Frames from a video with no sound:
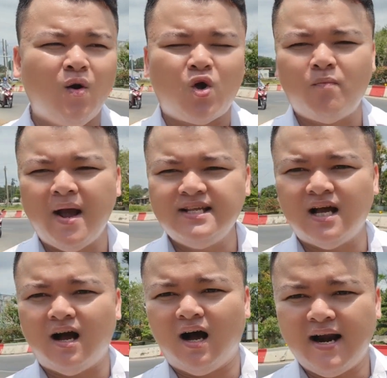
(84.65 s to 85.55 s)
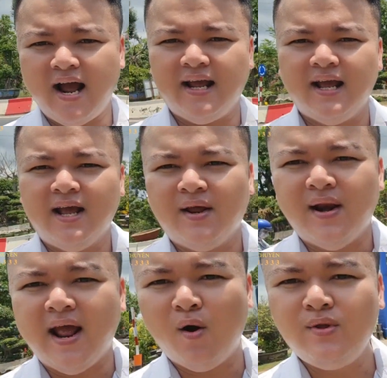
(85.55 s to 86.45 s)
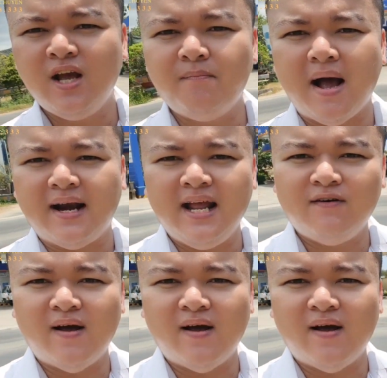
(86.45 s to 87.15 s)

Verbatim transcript: Còn bây giờ ở đây nếu như mà đi